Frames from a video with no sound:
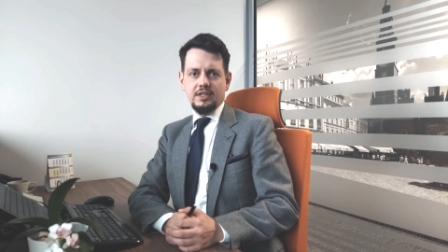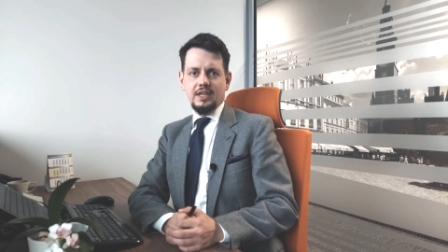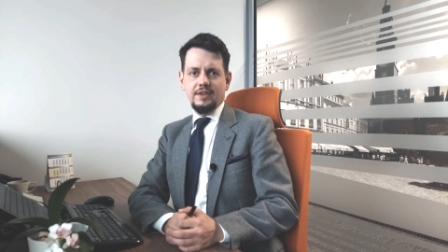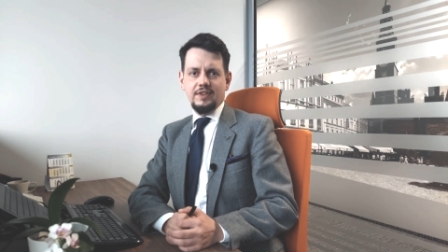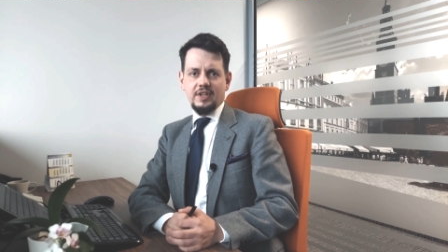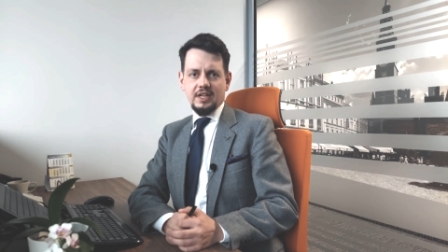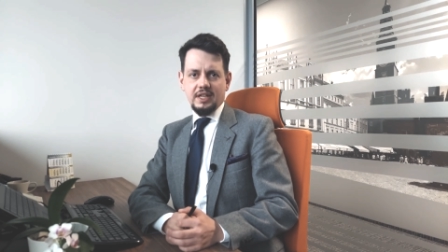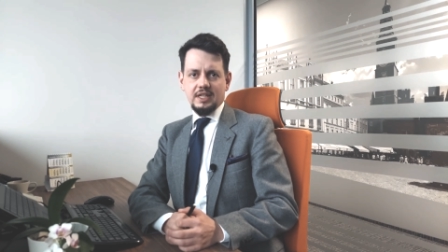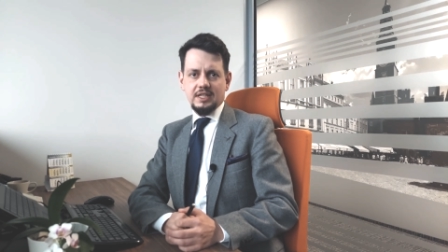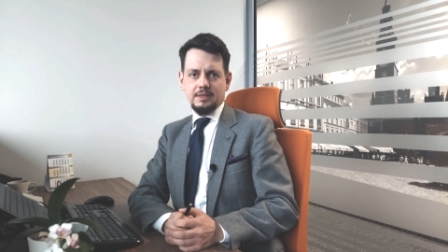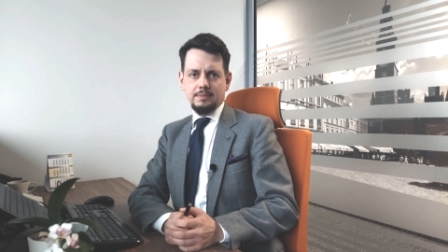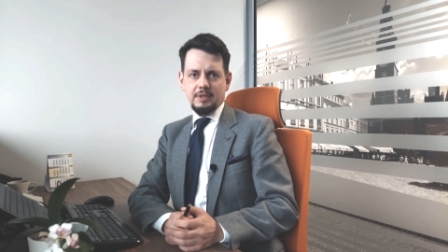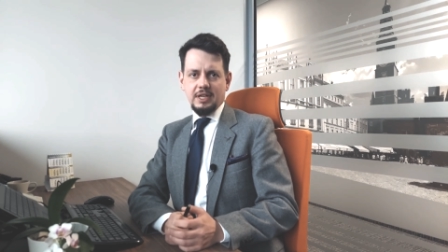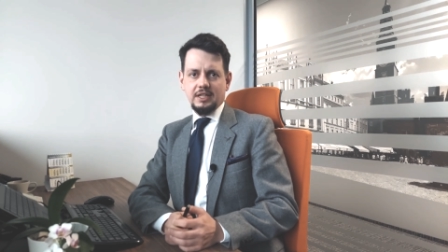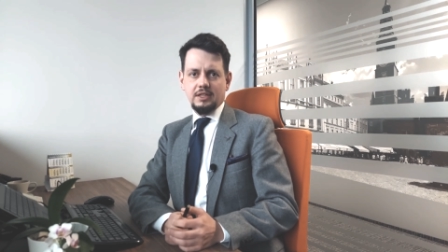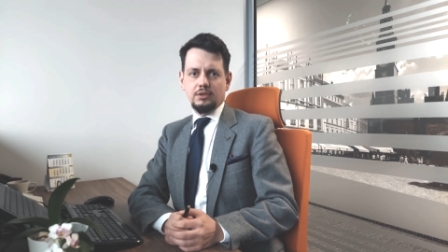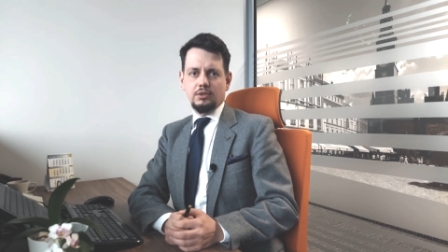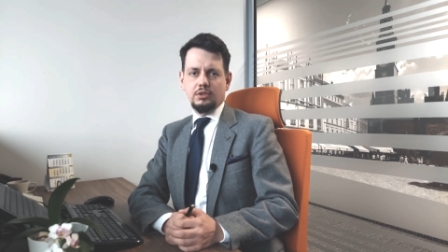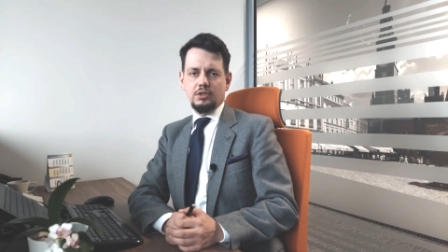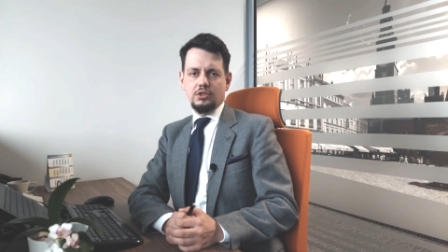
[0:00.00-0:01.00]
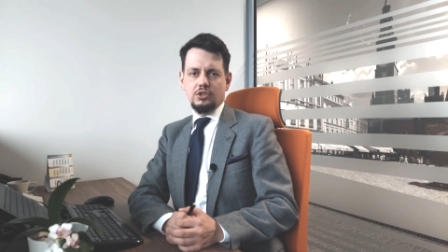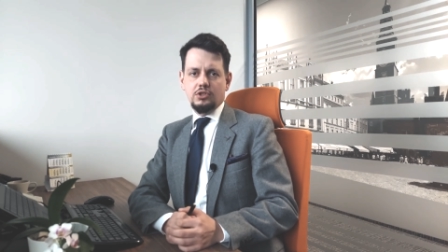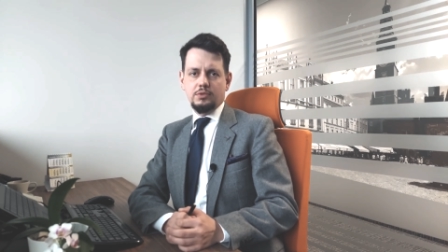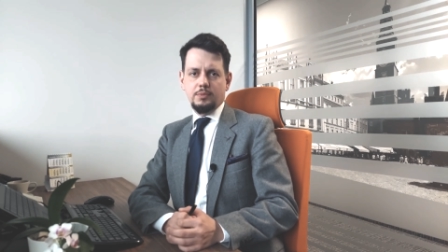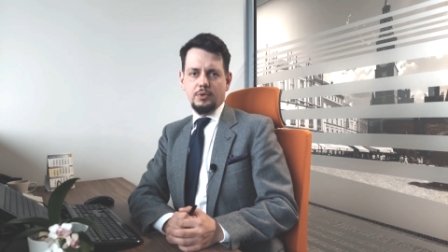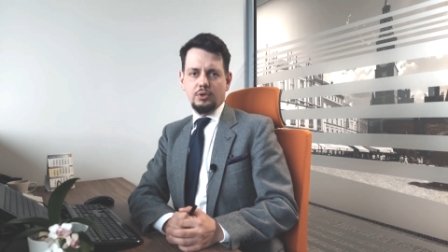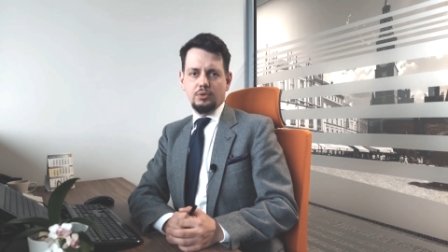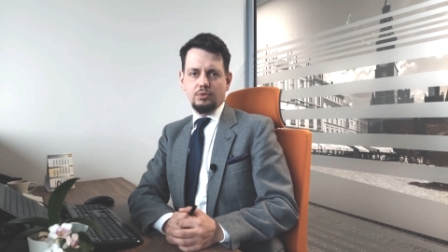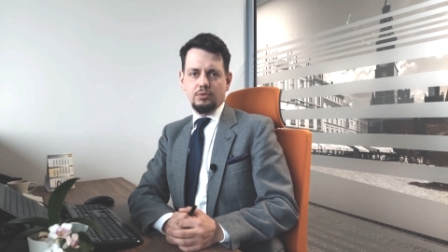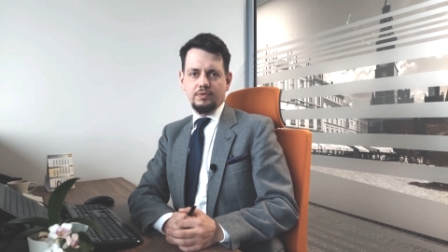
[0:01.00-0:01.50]
Niewielkie zmiany
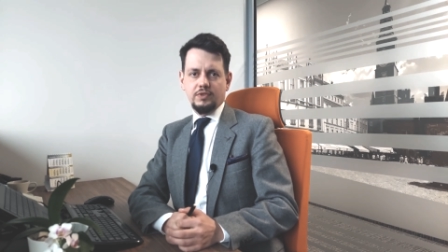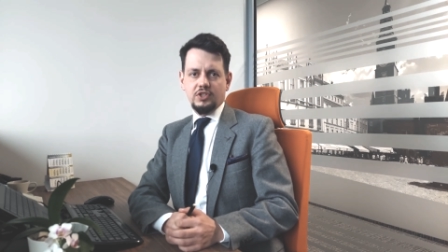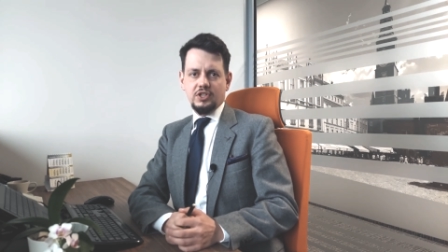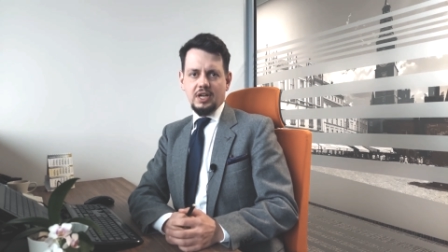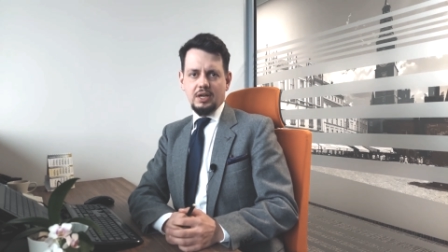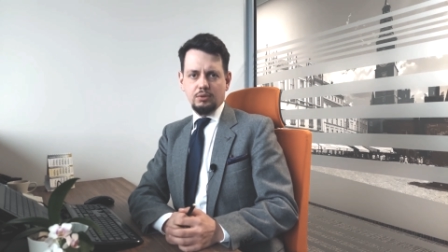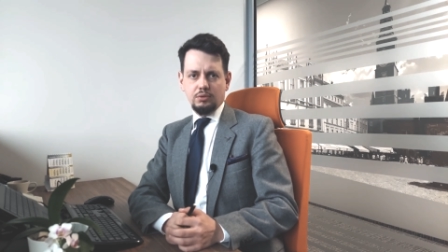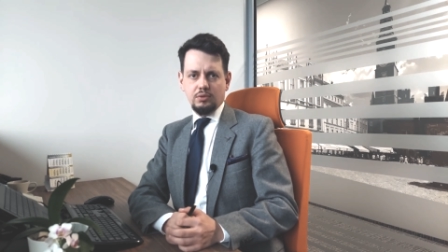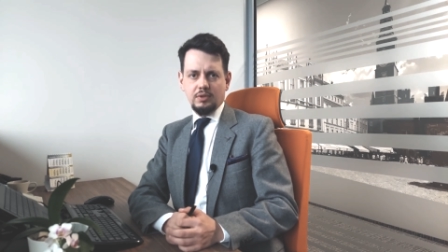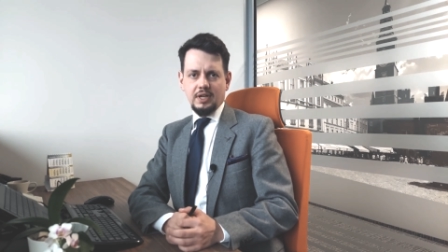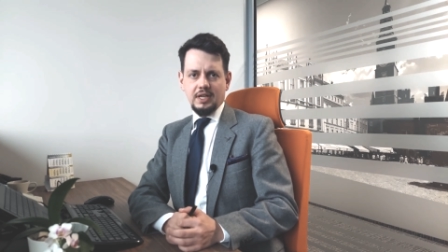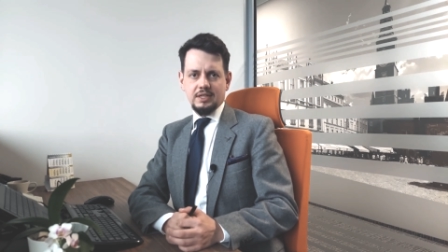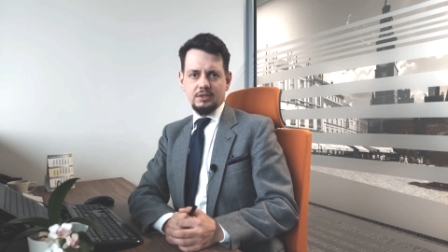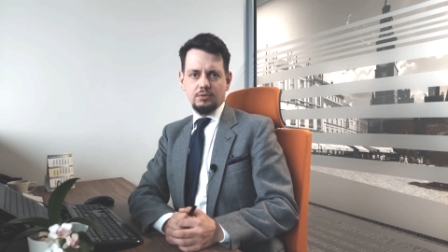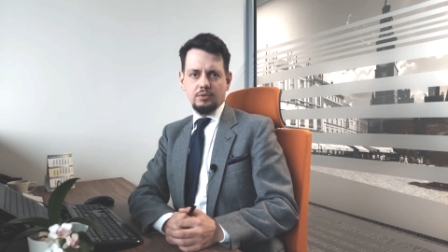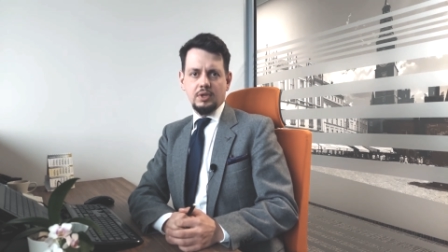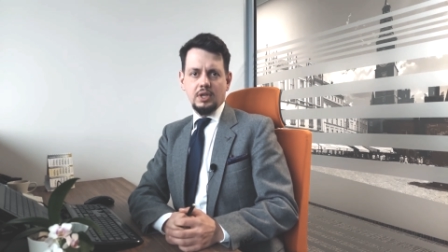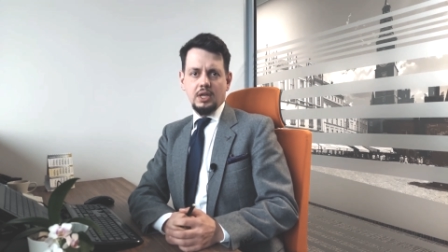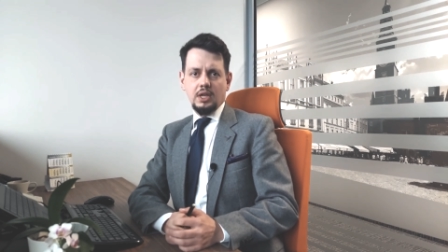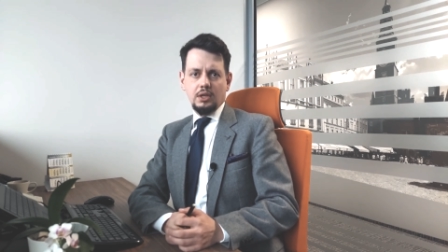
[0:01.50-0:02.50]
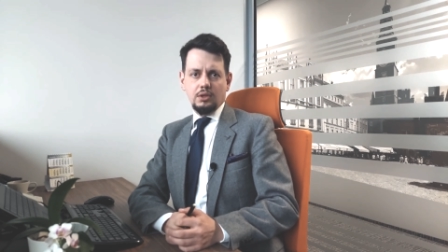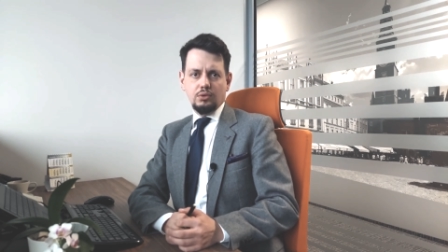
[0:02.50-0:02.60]
dotyczyć mogą również autogazu.